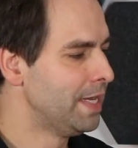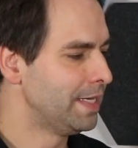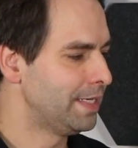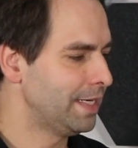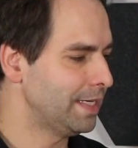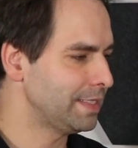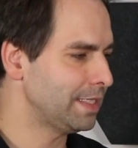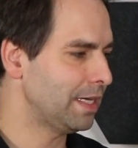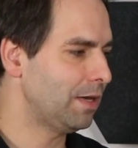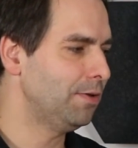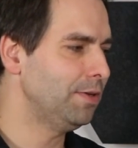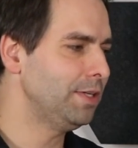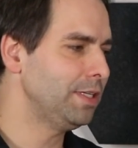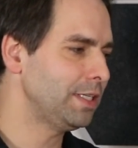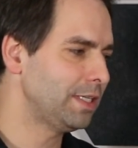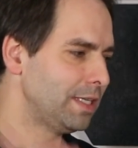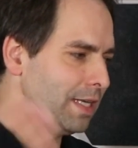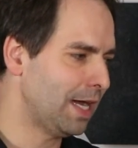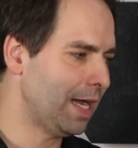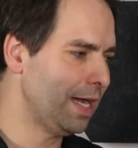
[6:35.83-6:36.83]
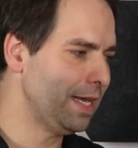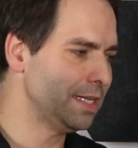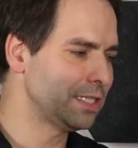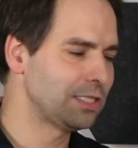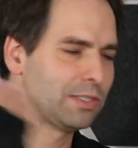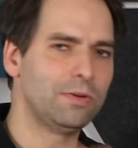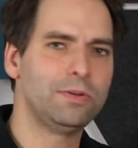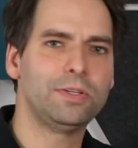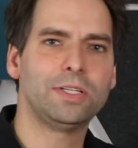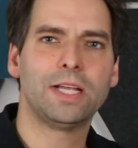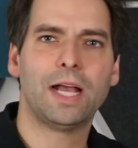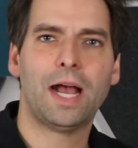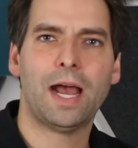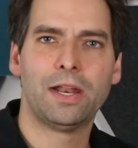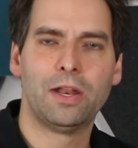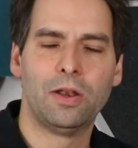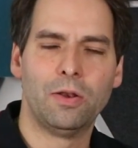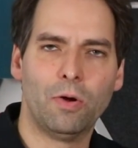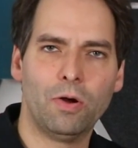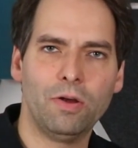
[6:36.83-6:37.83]
Das auch nicht. Nein, es sollte ja
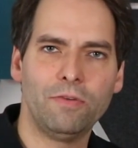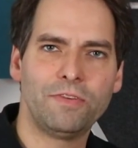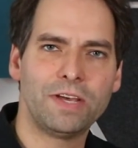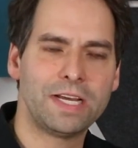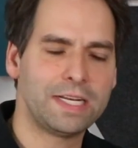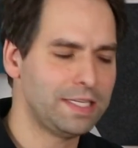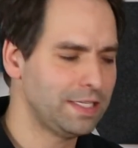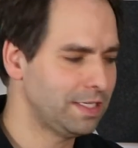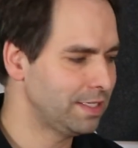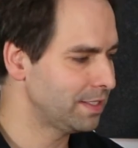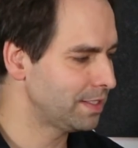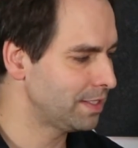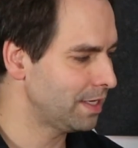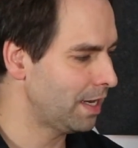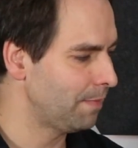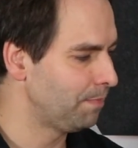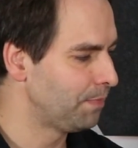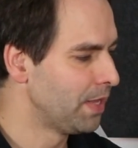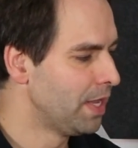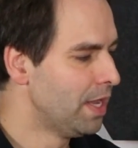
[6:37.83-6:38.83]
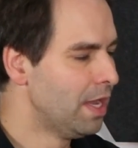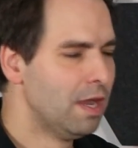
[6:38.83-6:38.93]
eine neuwertige sein.